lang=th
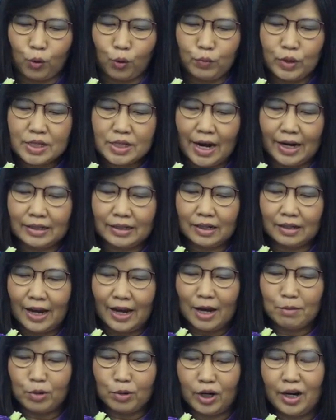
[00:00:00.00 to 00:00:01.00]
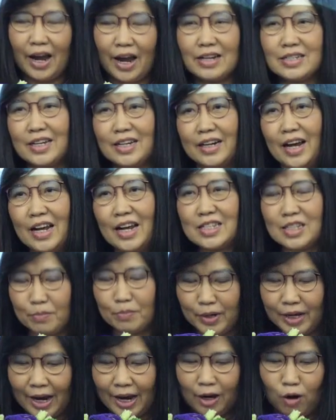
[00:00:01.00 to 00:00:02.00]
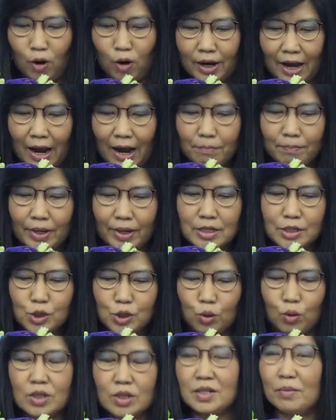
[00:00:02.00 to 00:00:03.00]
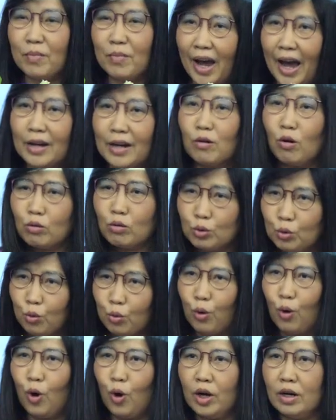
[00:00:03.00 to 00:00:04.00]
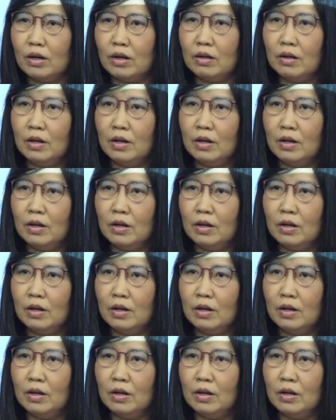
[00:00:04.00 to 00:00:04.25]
ทย์วิจัยทางด้านบริหารจัดการทรัพยากรน้ำเป็นโจทย์สำคัญของทุกคน